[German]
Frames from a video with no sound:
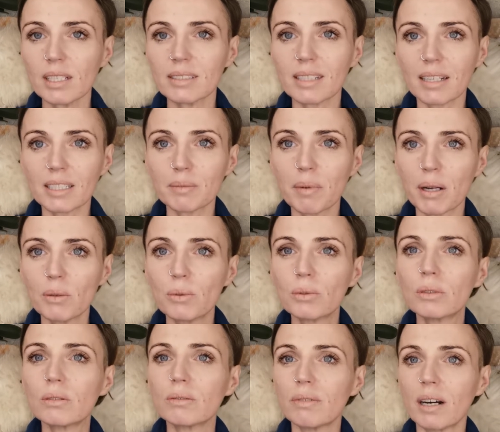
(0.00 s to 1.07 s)
sage ich mal,
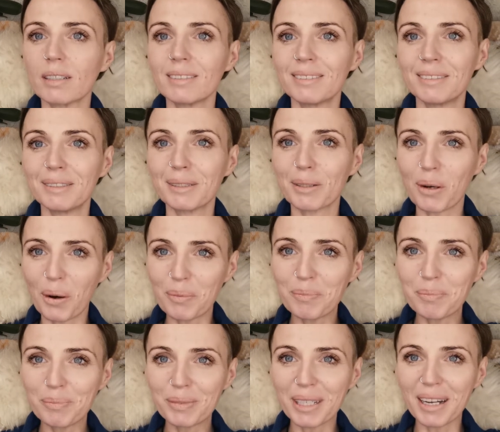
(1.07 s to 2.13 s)
irgendwann
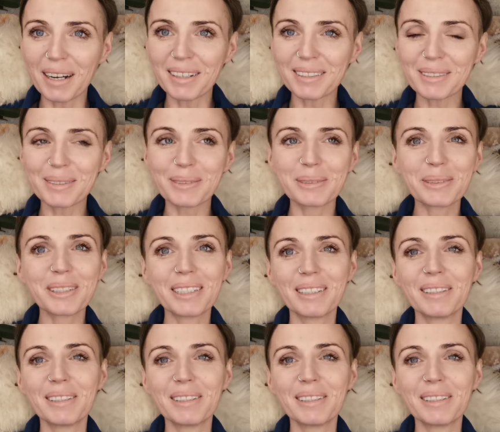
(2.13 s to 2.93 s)
gekommen? Ja, so.